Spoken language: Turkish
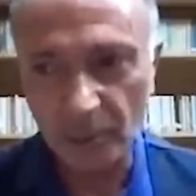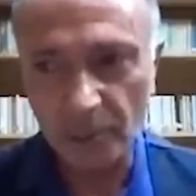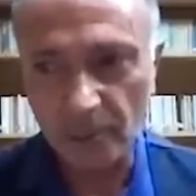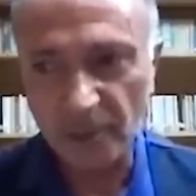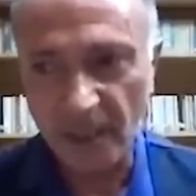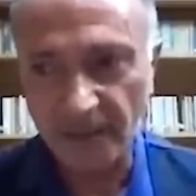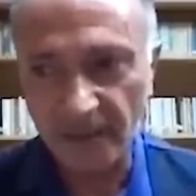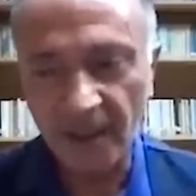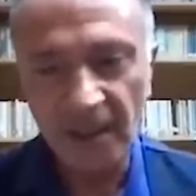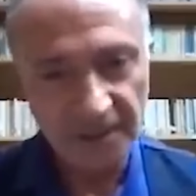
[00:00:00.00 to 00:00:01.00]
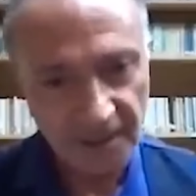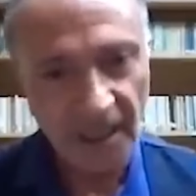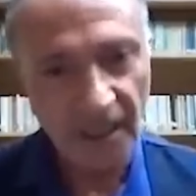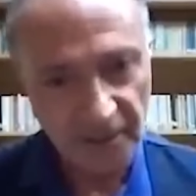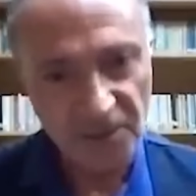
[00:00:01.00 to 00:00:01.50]
götürülürken de yine
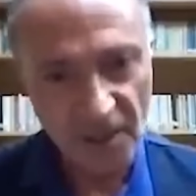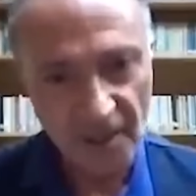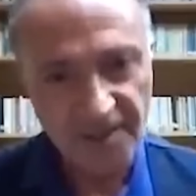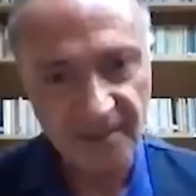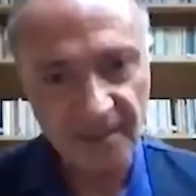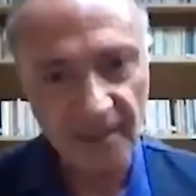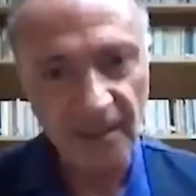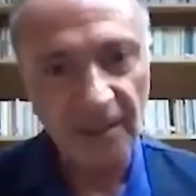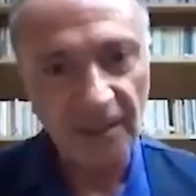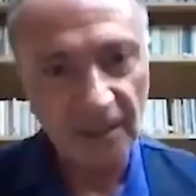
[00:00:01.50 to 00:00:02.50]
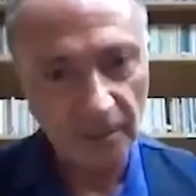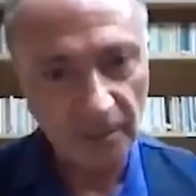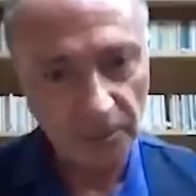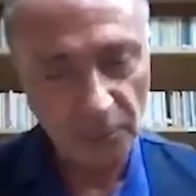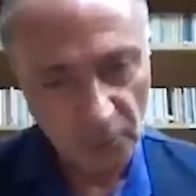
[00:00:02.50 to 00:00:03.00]
evin içerisinden e,
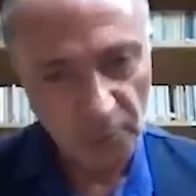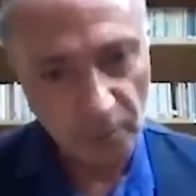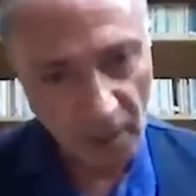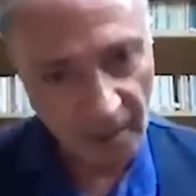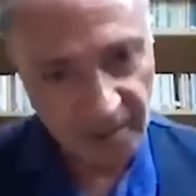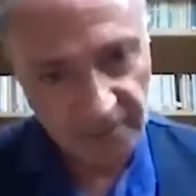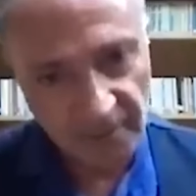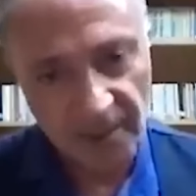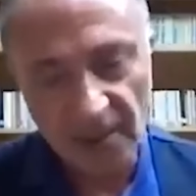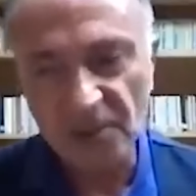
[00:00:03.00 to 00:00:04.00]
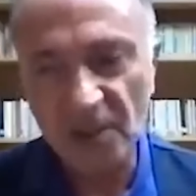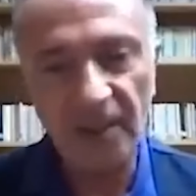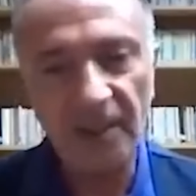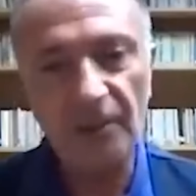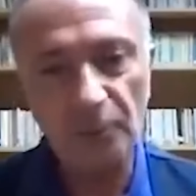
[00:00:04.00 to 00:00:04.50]
büyük bir bağırtı ve şeyle